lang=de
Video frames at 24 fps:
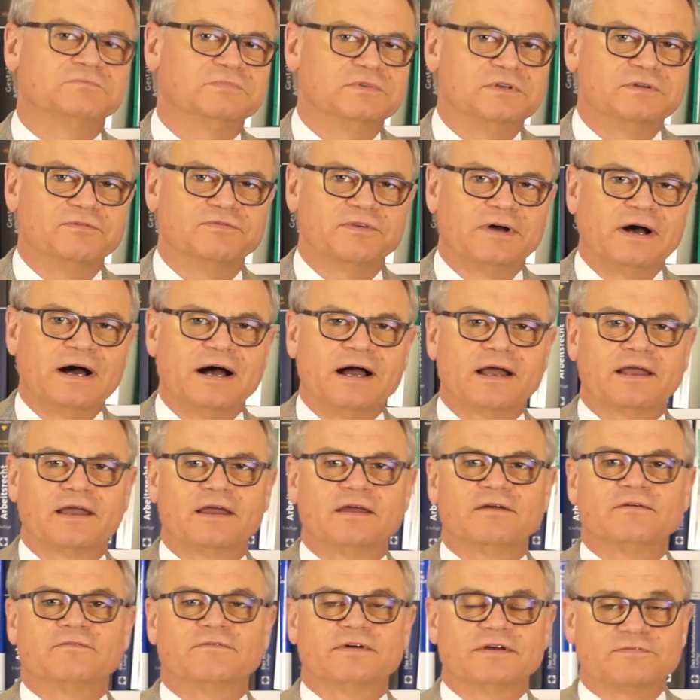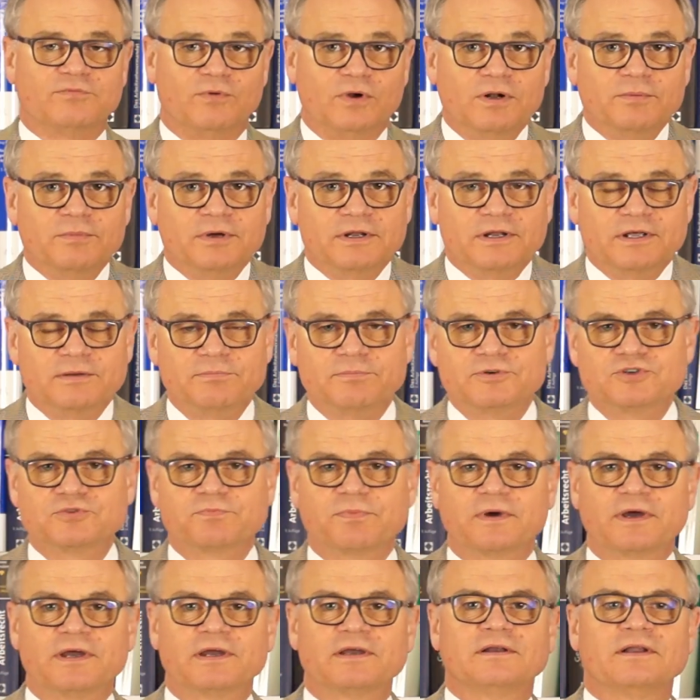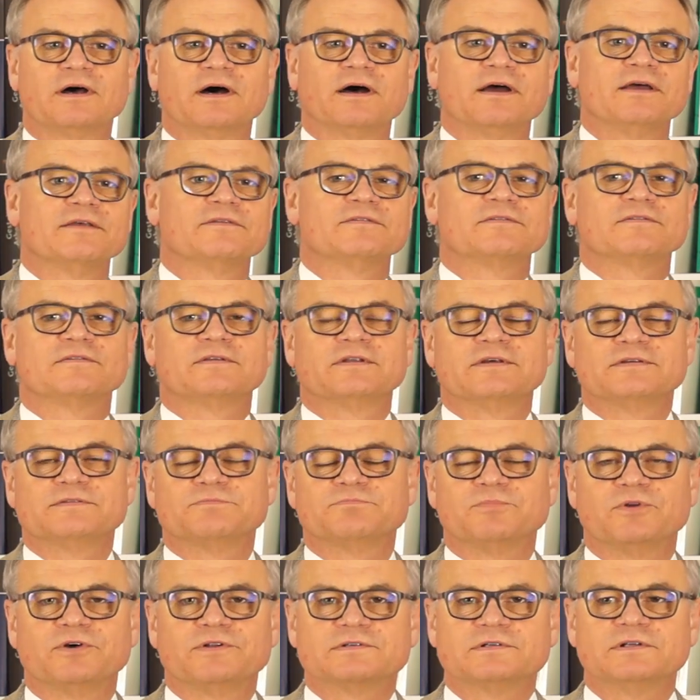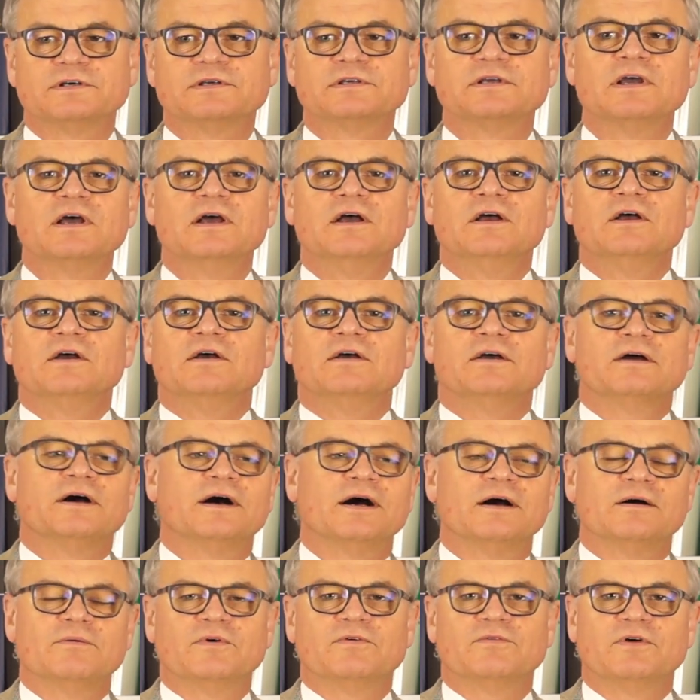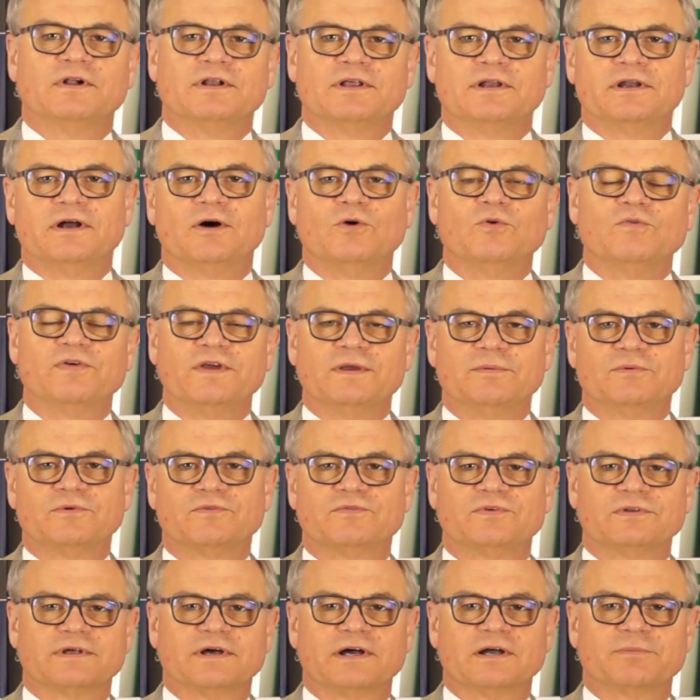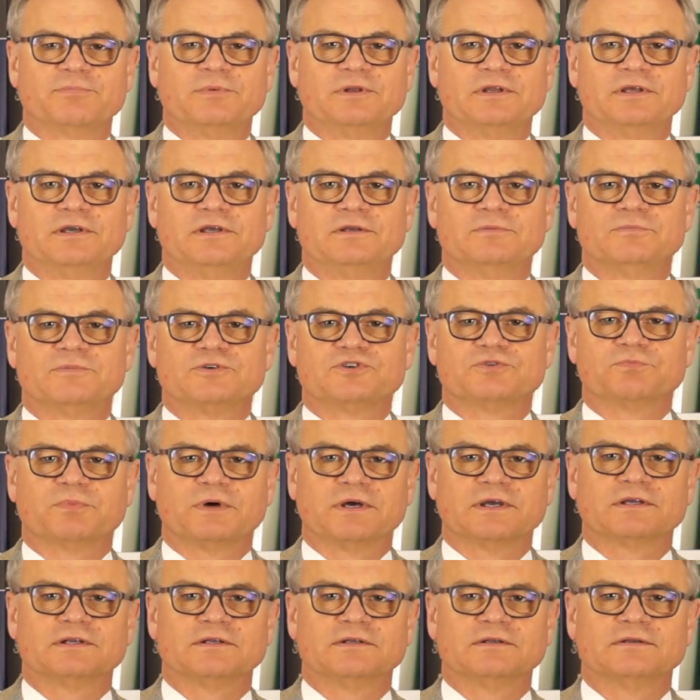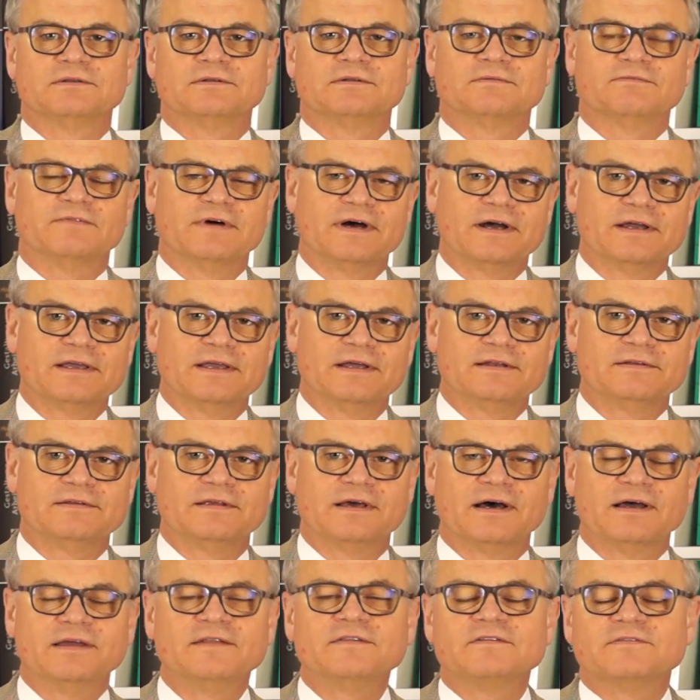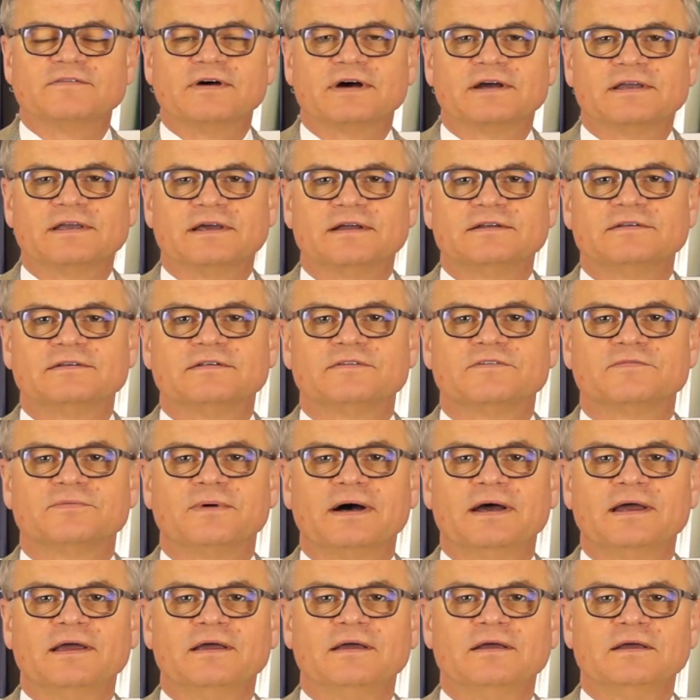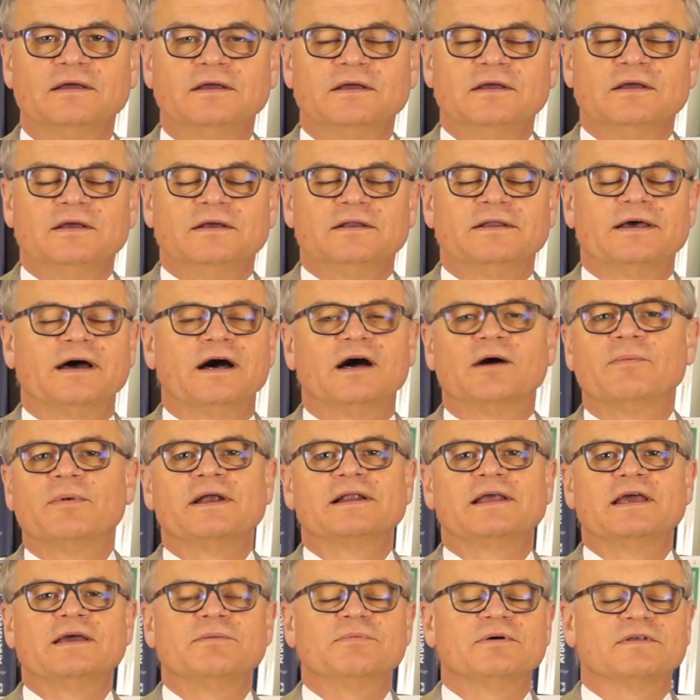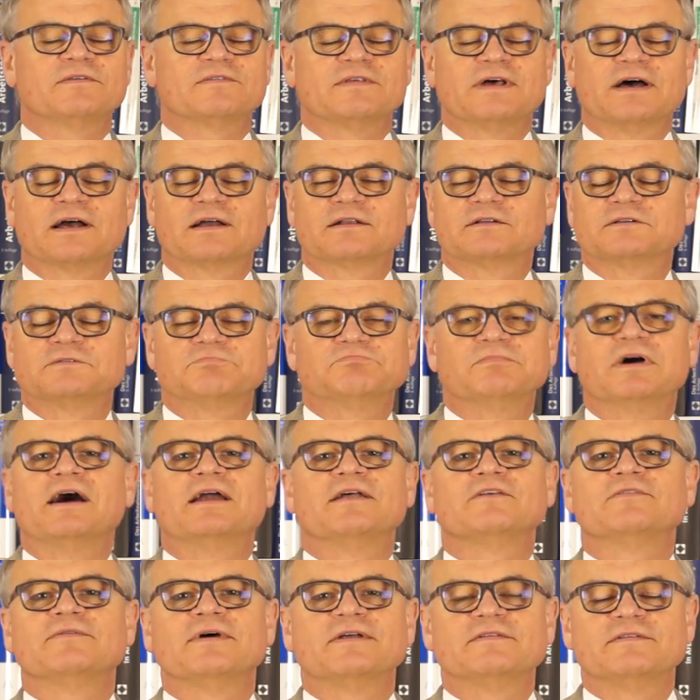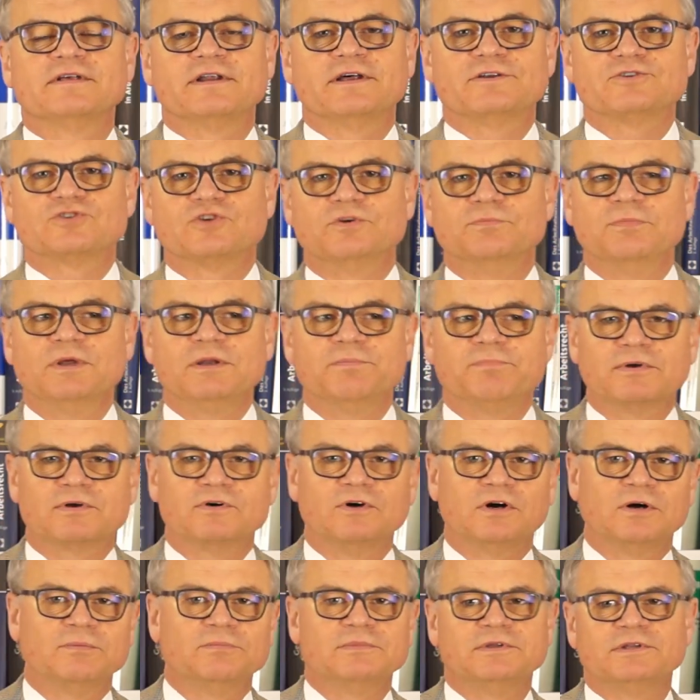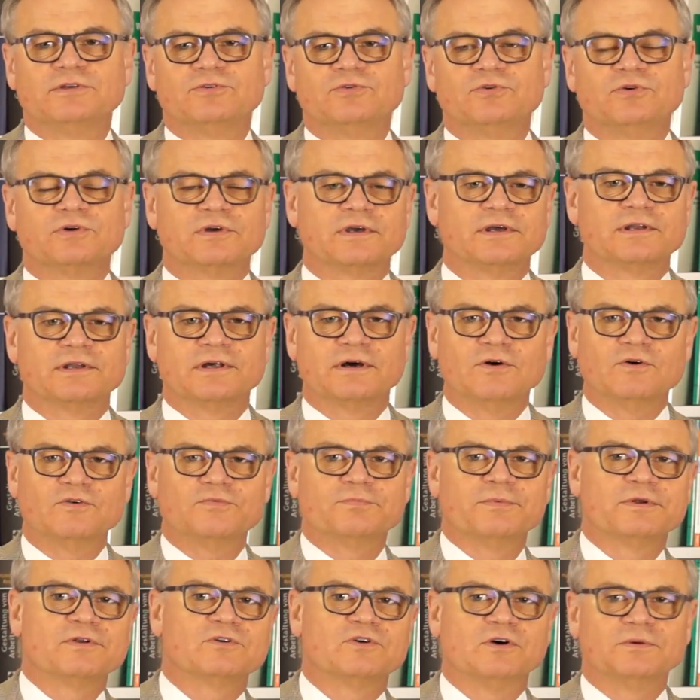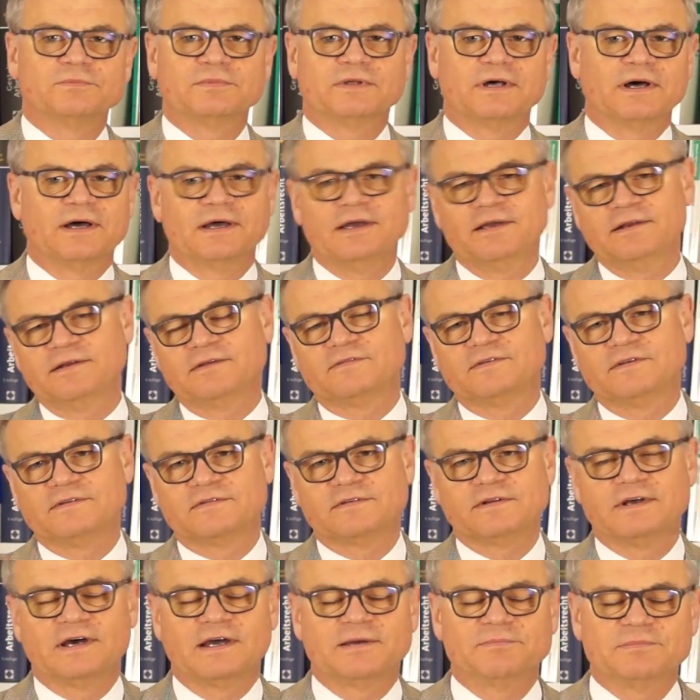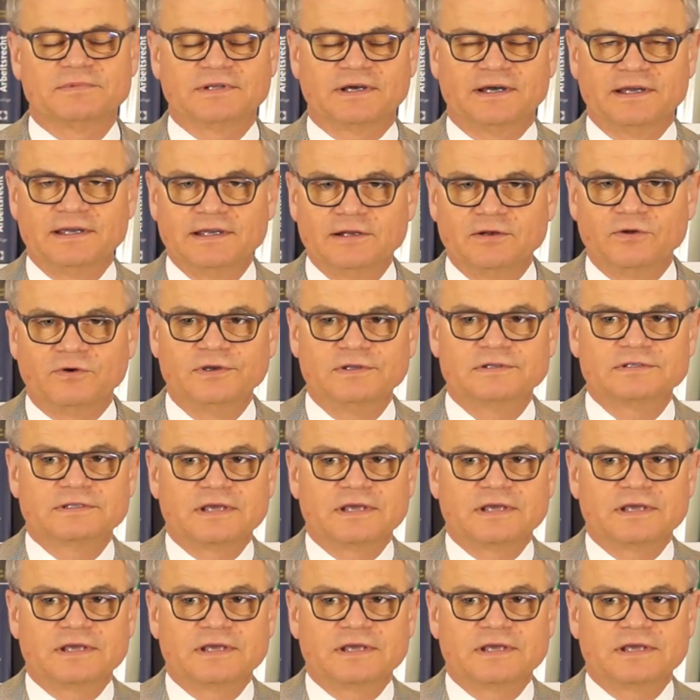Die Frage, was wollen wir denn besprechen, heißt es plötzlich, ja, wir wollen einen Aufhebungsvertrag mit Ihnen besprechen. Variante 1, Variante 2, der Arbeitgeber sagt, na, ah, das werden Sie dann schon mitbekommen, die Tür geht auf, man kommt rein, es sitzen einem drei Leute